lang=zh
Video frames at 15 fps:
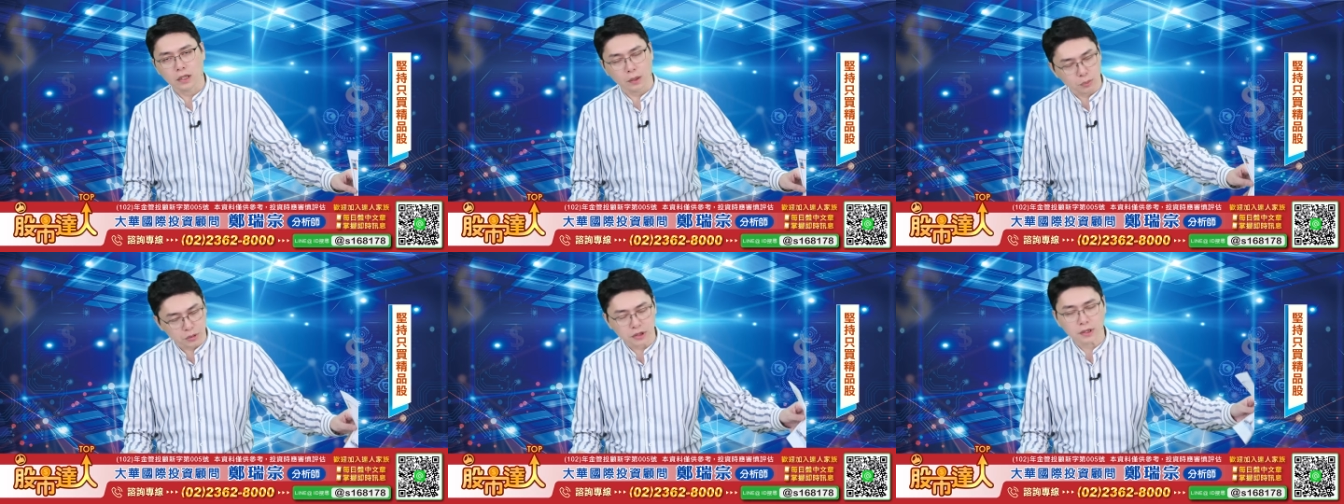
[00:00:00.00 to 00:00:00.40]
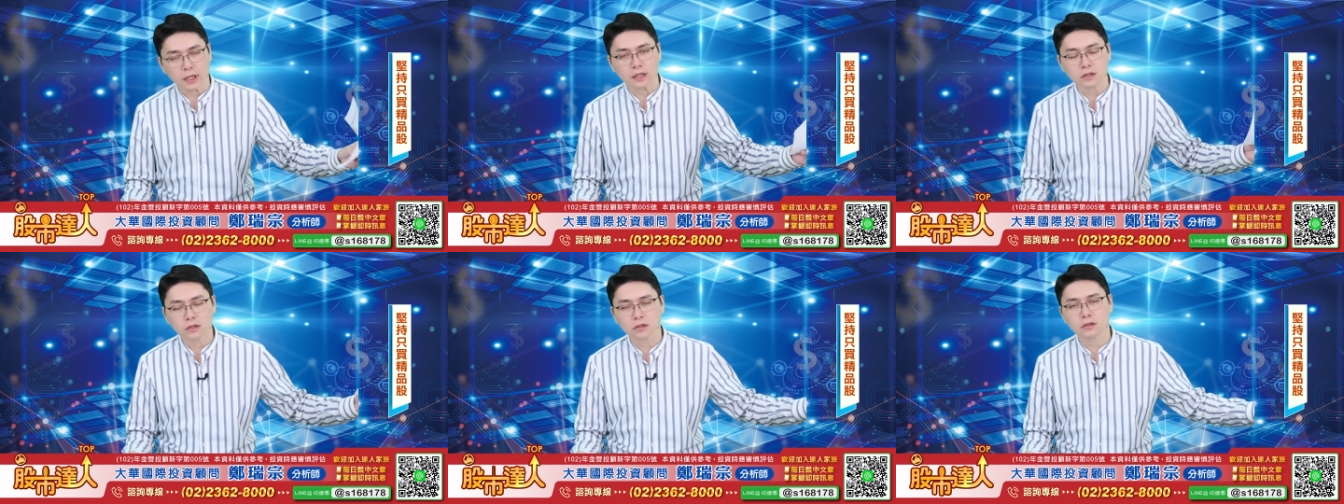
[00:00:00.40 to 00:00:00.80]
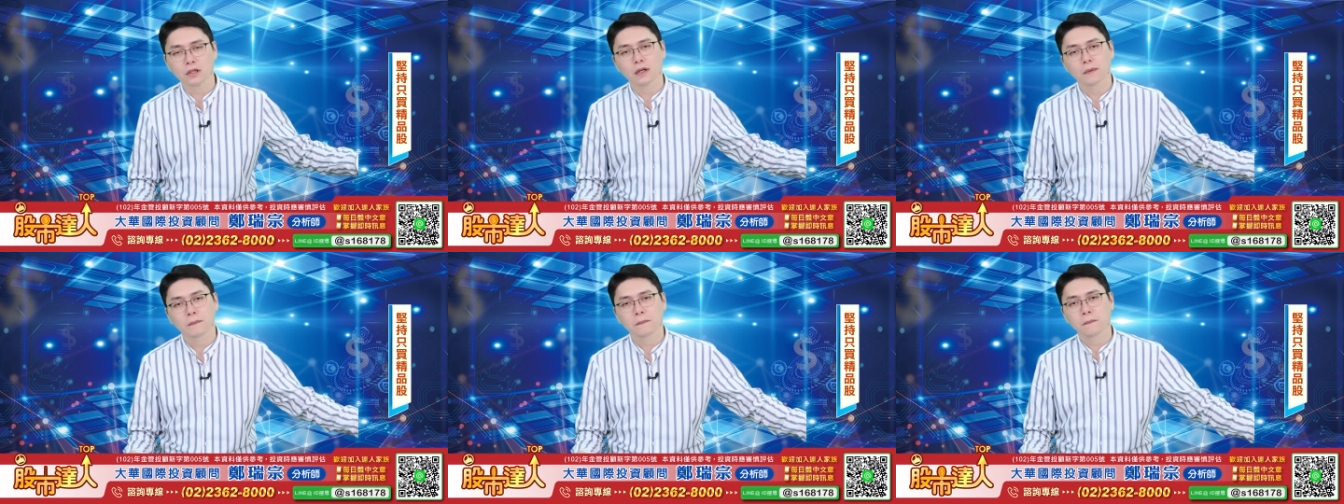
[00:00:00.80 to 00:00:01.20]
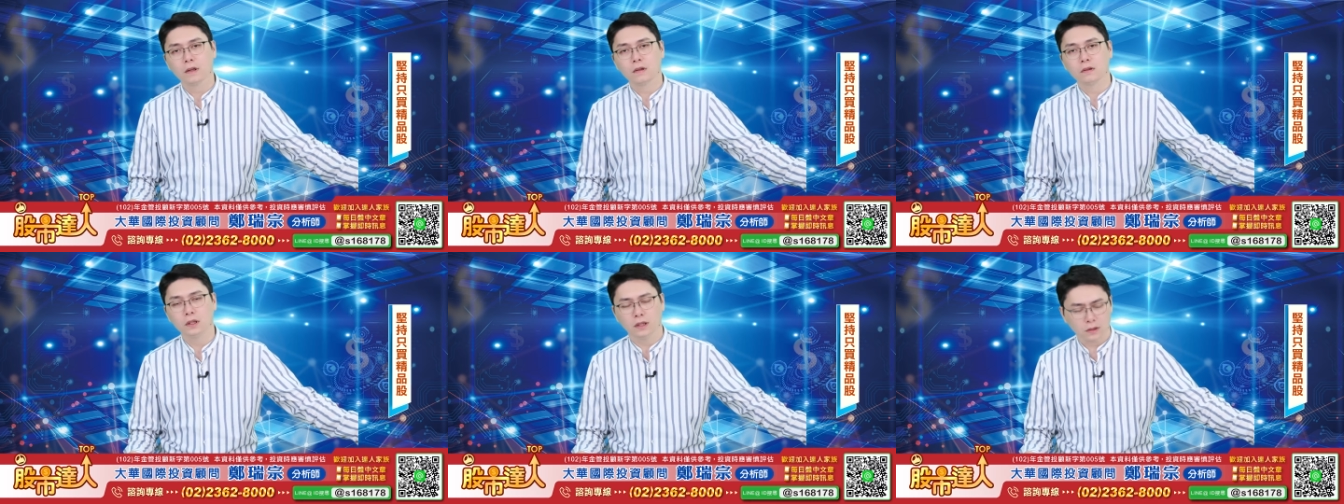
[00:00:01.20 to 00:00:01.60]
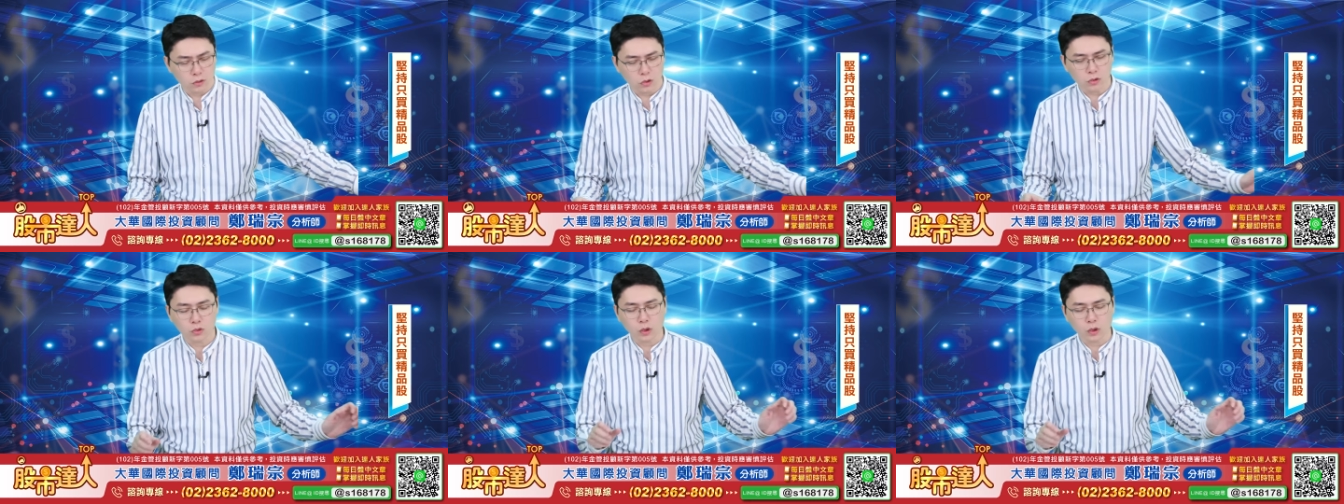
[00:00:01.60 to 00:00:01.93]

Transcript: 该不是难事的。好，那只是说